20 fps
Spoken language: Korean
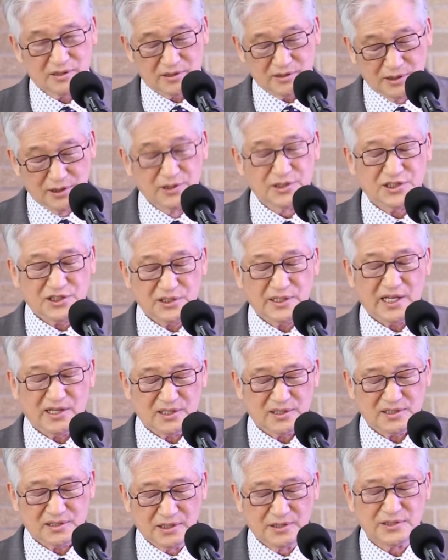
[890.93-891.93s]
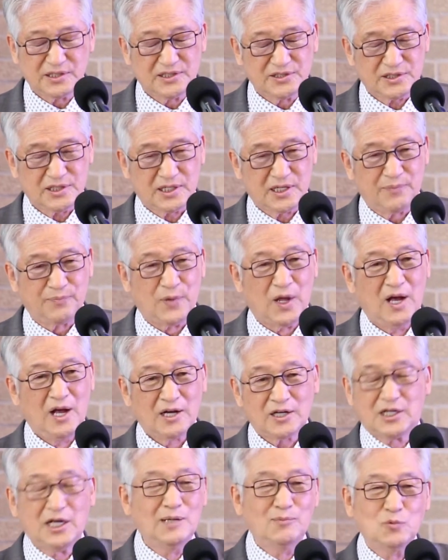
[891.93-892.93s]
그 시대의 성전처럼
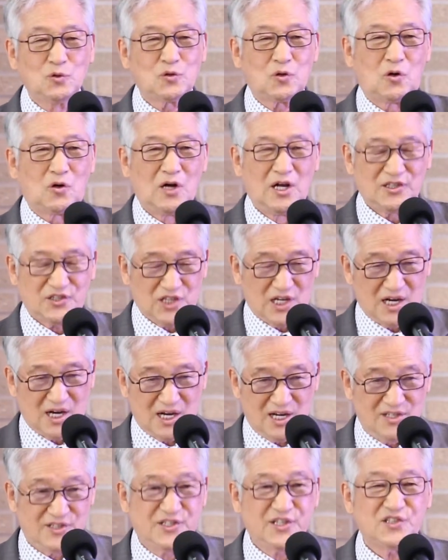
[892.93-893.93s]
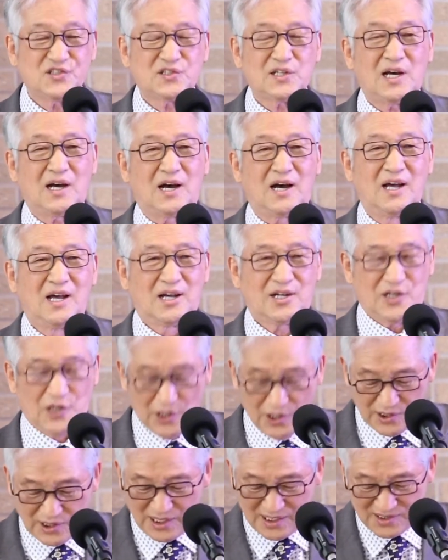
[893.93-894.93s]
금으로 잘 짓자
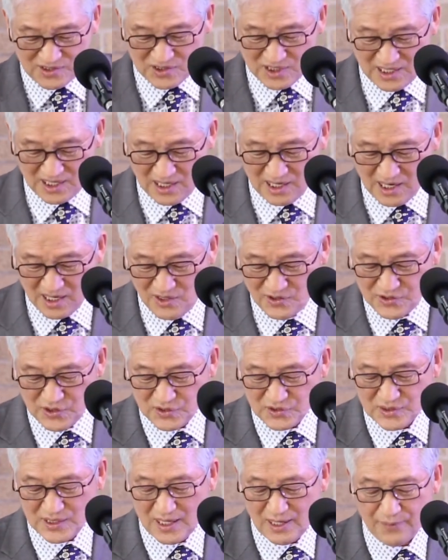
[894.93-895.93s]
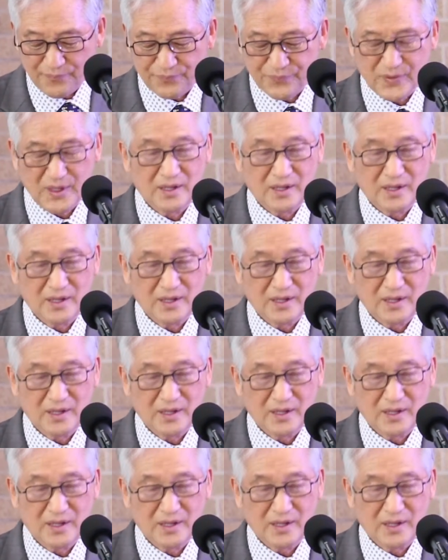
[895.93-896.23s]
크게 잘 짓자